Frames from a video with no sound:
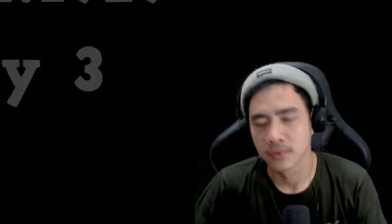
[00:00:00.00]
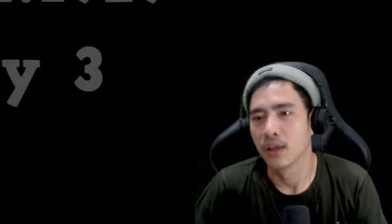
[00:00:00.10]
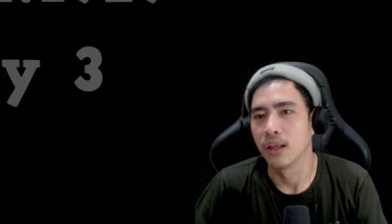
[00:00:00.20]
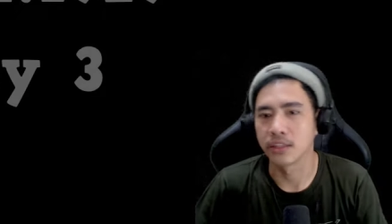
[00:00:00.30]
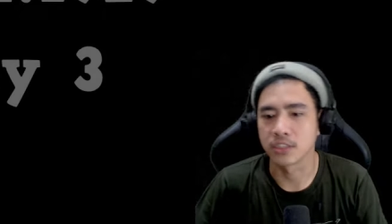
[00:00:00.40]

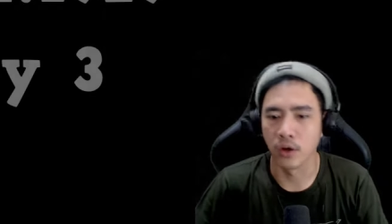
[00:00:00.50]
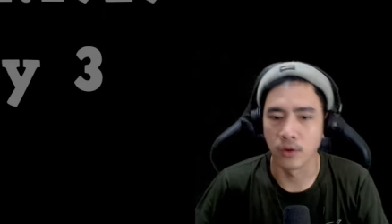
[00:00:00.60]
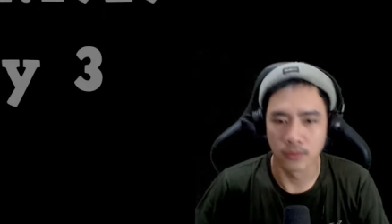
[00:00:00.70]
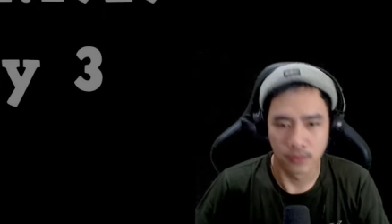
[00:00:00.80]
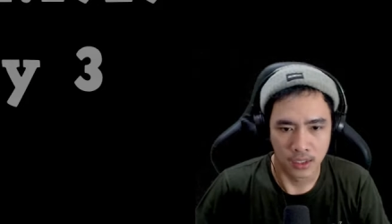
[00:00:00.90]
Let's go.
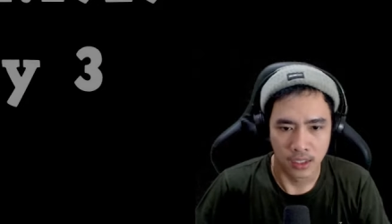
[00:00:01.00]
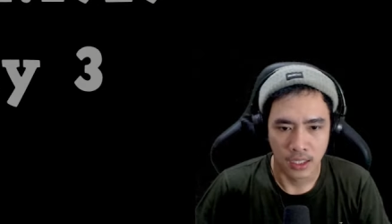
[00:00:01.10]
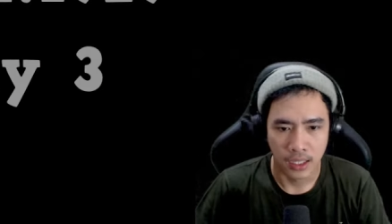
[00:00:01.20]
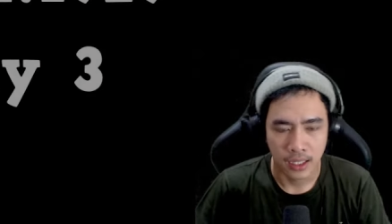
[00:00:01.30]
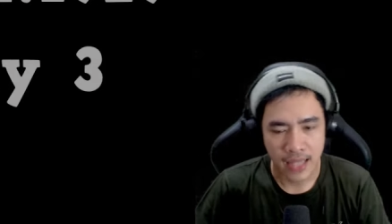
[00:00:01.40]

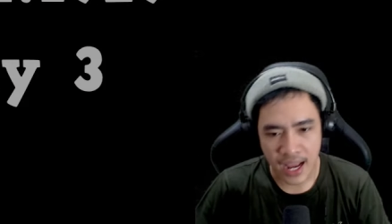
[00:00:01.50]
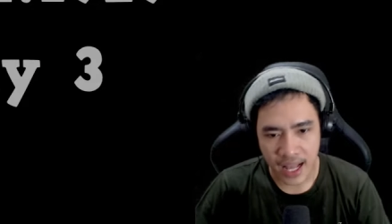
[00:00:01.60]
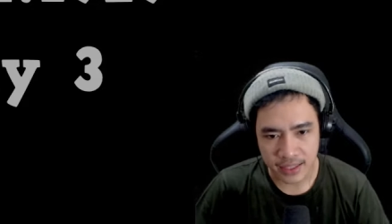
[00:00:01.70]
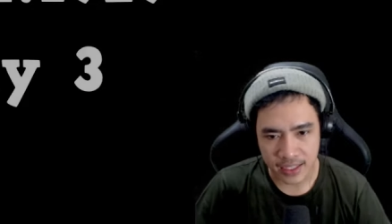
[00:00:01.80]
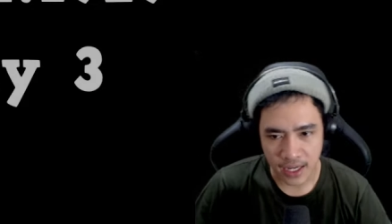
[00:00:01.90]
Tanggal
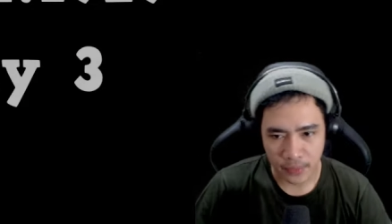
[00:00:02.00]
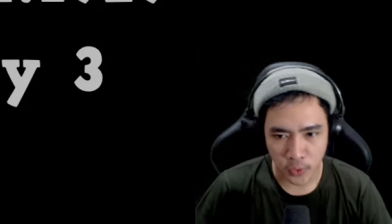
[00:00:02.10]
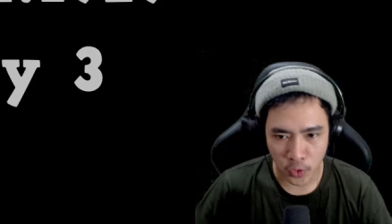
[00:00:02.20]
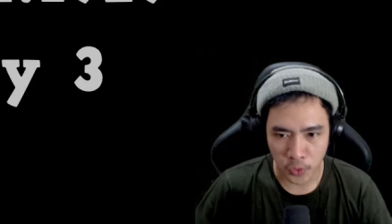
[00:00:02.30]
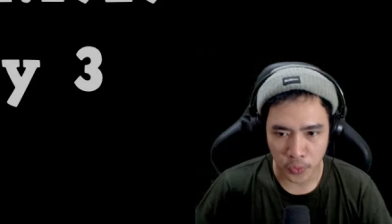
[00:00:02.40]
30
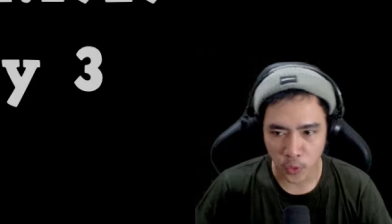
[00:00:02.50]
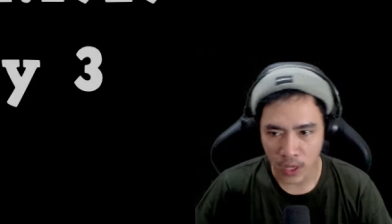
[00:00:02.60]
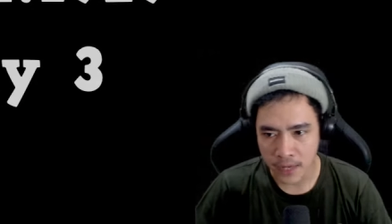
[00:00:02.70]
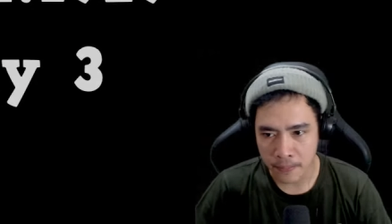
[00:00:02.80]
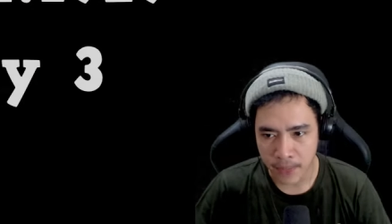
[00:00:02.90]

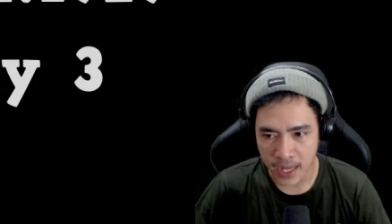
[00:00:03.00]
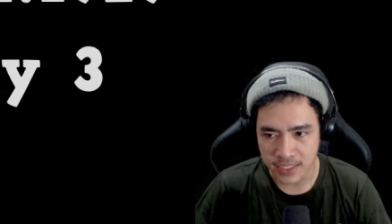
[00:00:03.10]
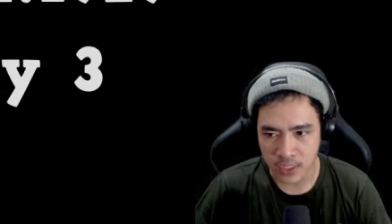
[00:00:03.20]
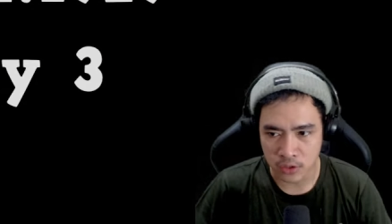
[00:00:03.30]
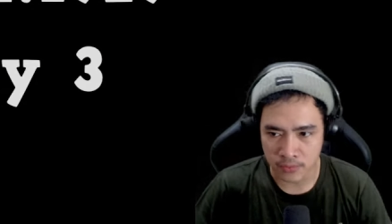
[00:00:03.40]
bulan 4
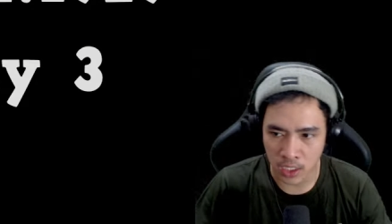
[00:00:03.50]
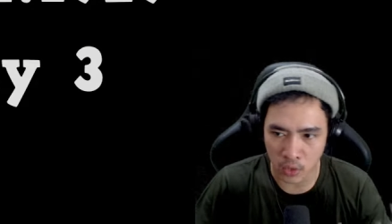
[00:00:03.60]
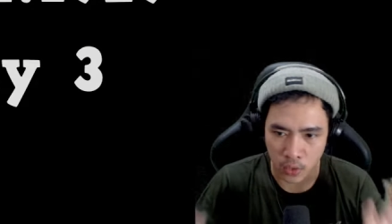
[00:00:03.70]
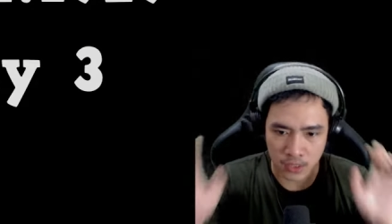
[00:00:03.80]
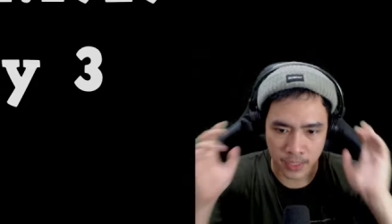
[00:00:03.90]

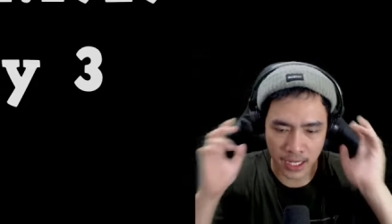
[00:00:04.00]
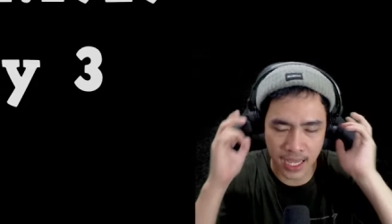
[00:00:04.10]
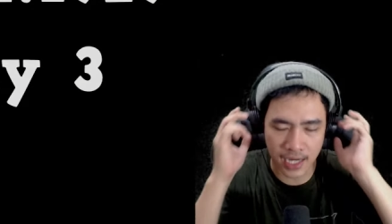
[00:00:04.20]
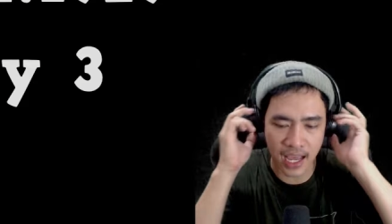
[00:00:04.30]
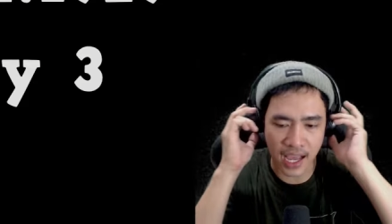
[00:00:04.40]
1929
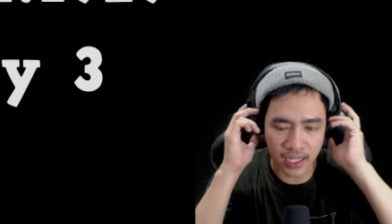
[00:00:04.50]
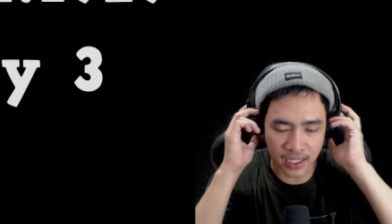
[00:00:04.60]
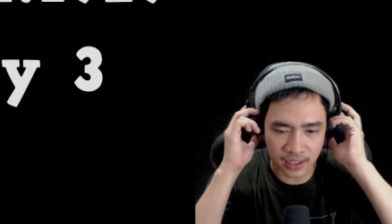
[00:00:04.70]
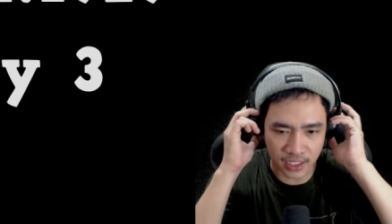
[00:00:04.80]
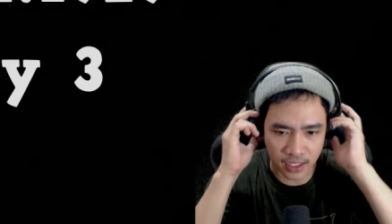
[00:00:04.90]
hari
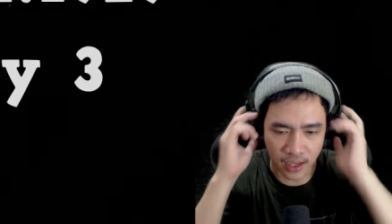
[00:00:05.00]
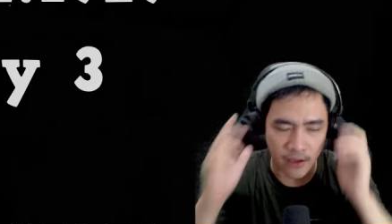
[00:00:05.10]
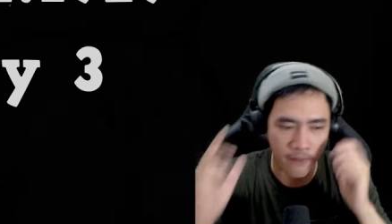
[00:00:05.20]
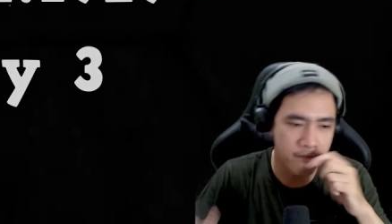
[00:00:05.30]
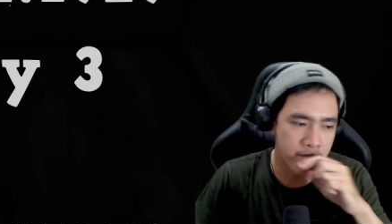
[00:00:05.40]
ketiga.
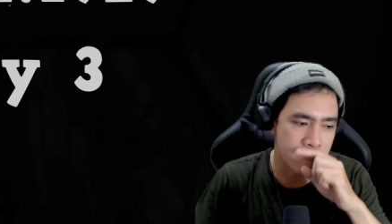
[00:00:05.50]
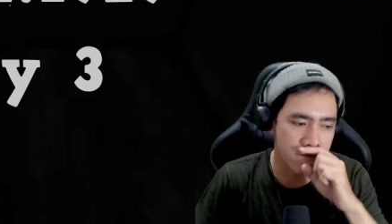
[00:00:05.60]
Hmm.